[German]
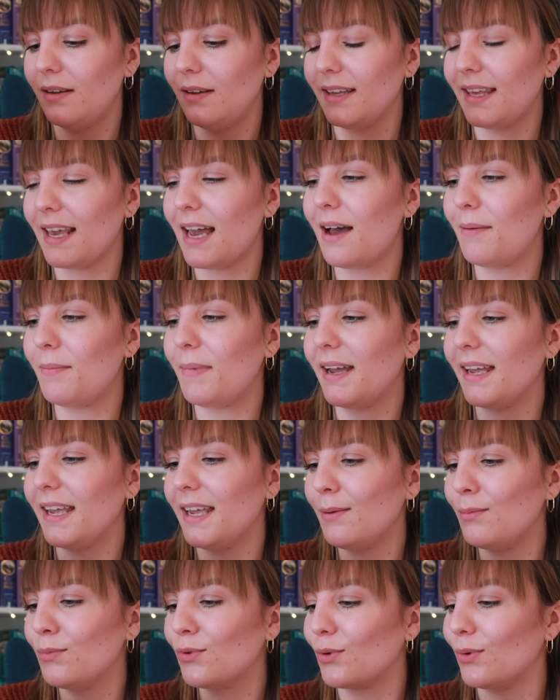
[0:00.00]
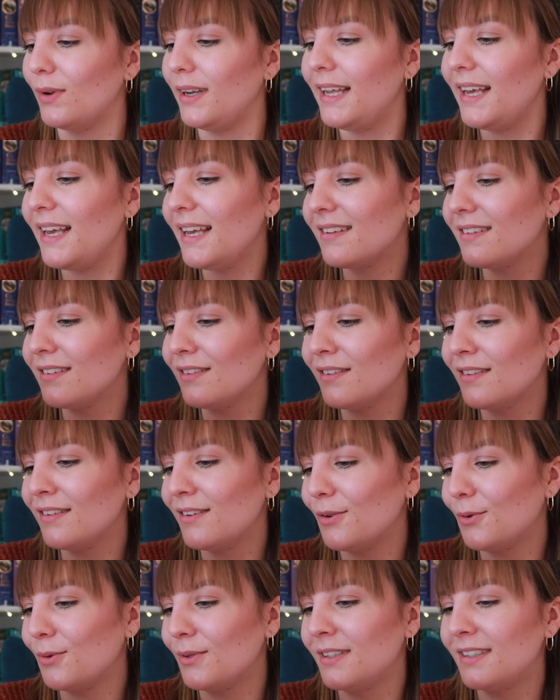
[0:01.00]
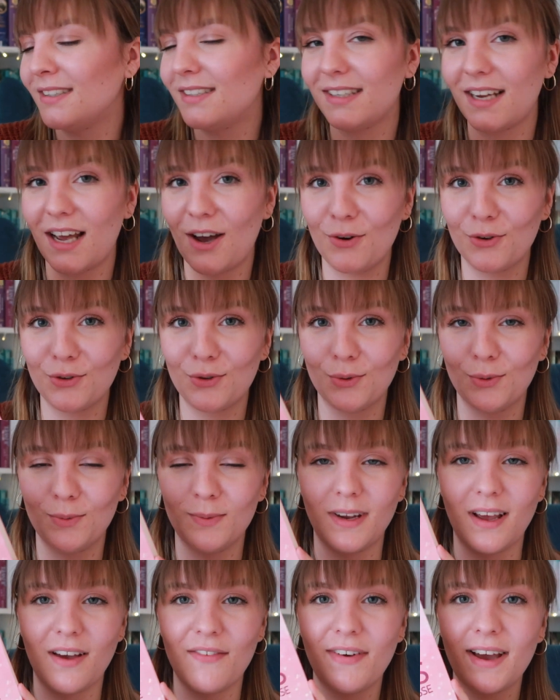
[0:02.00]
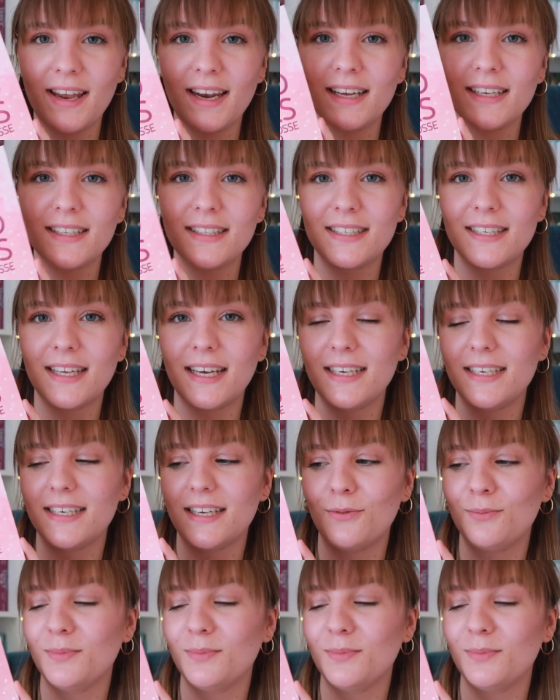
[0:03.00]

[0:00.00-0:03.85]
ja, mal eben so lesen und auch so um der Weihnachtszeit,